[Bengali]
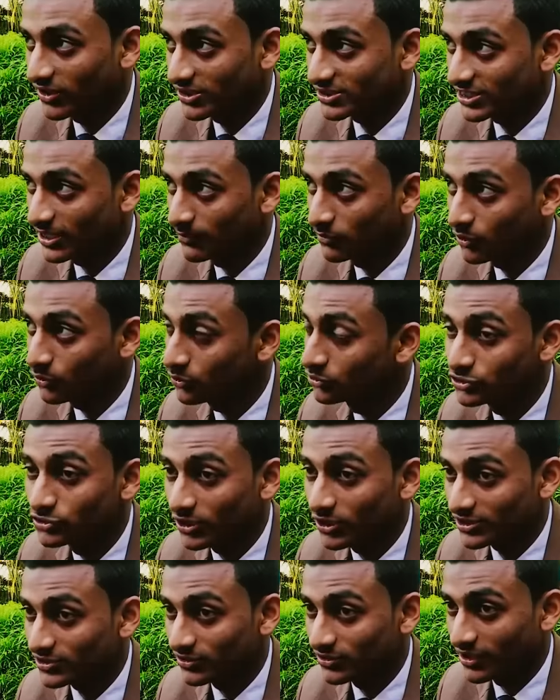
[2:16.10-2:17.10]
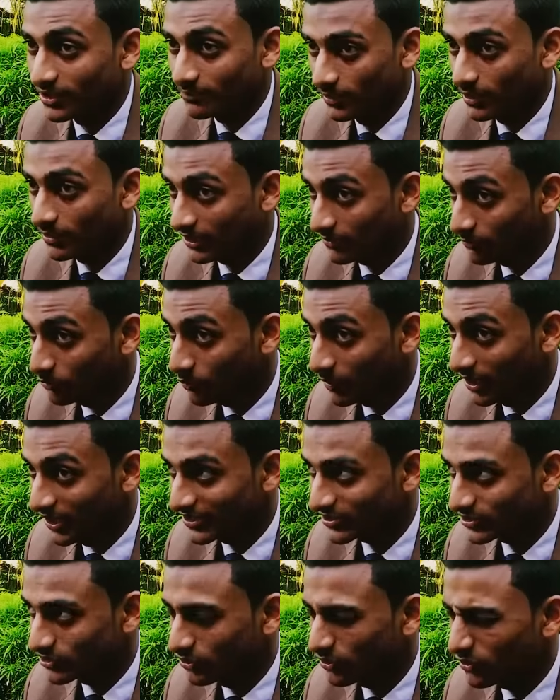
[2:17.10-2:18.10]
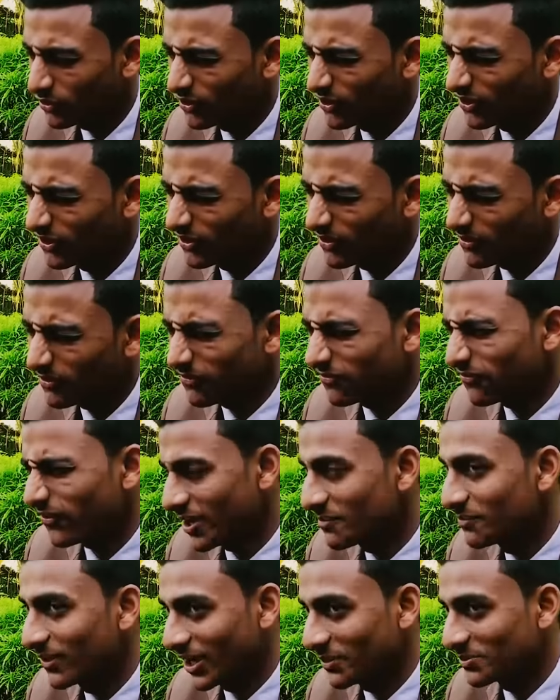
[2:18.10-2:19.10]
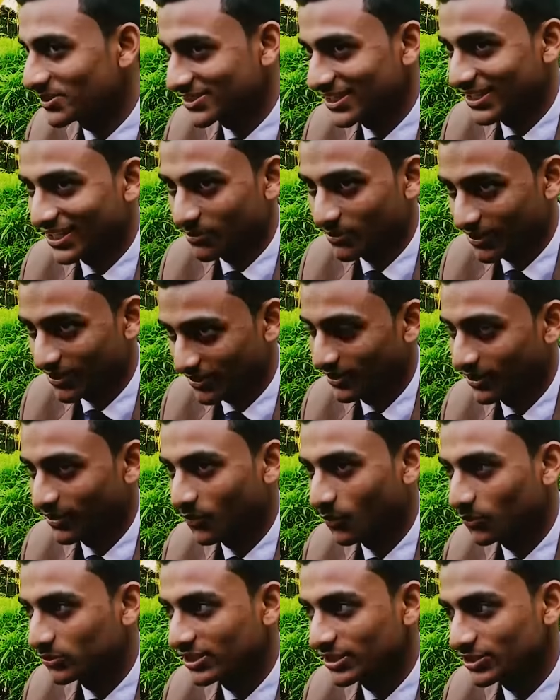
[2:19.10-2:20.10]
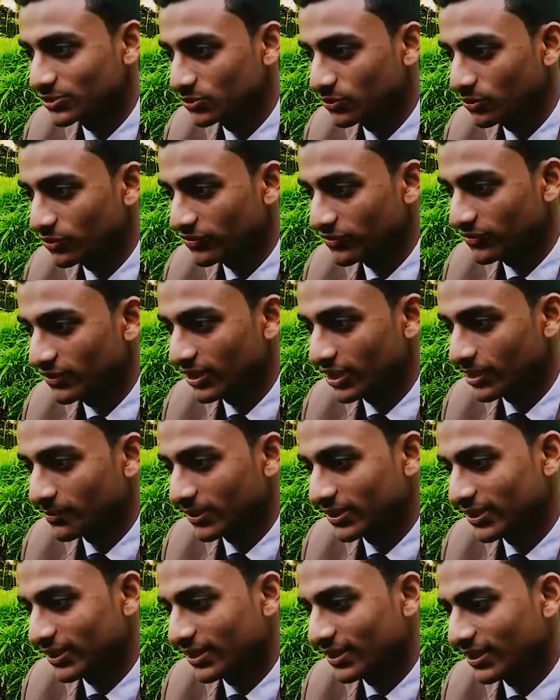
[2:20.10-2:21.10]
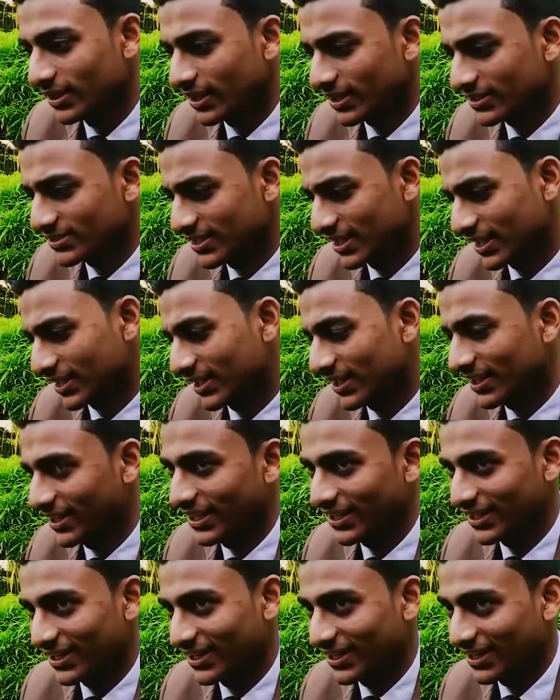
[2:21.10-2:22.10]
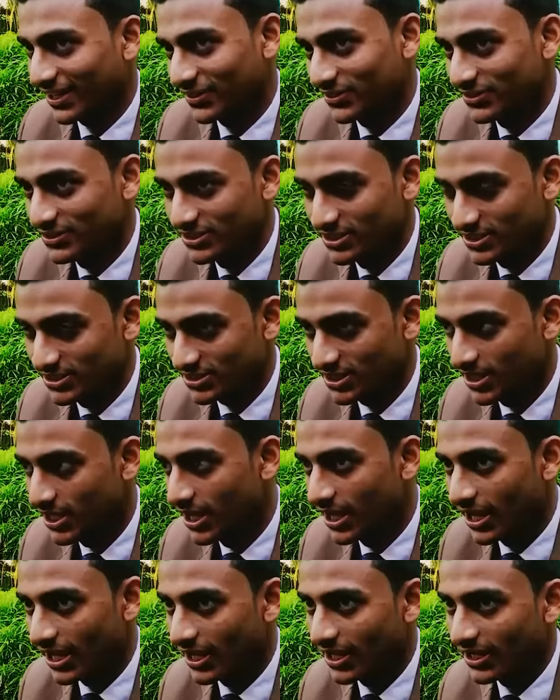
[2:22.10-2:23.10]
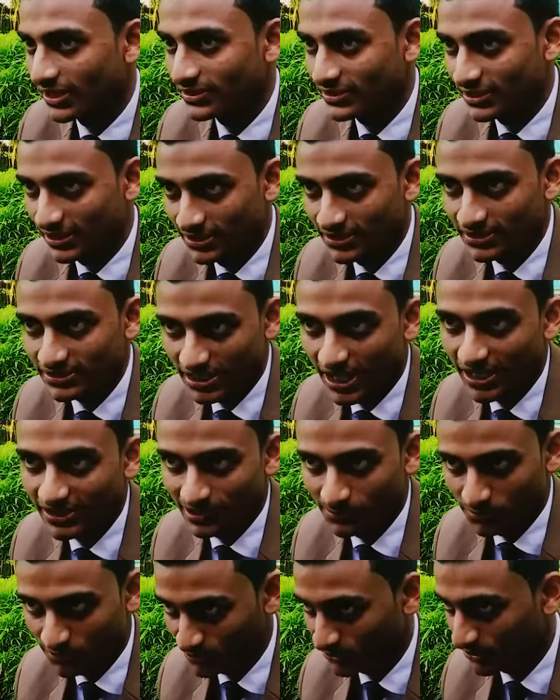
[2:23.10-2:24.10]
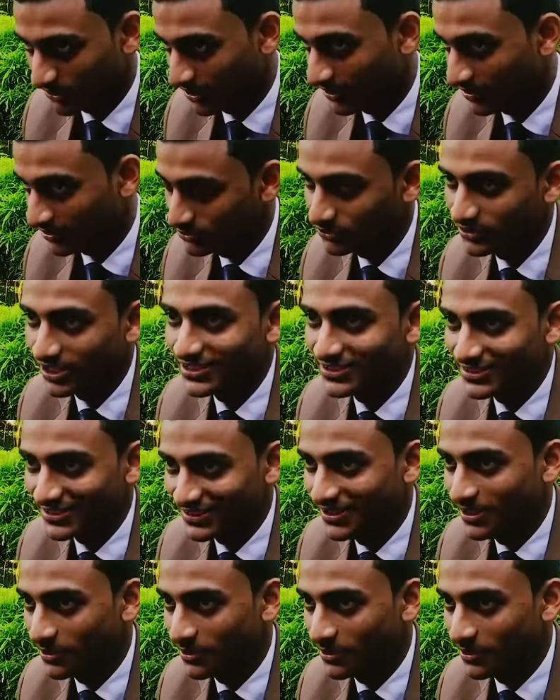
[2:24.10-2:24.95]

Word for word: ফার্স্ট টাইম তো কুচ্ছু আসতো না মানে একটা মোবাইল আসলো ফাইভ পিক্সেল ক্যামেরা নেয় ও থেকে শুরু করছি এর বাদে একটা একটা টাকার জিনিস তিন সাড়ে তিন বছরে জুটাইছি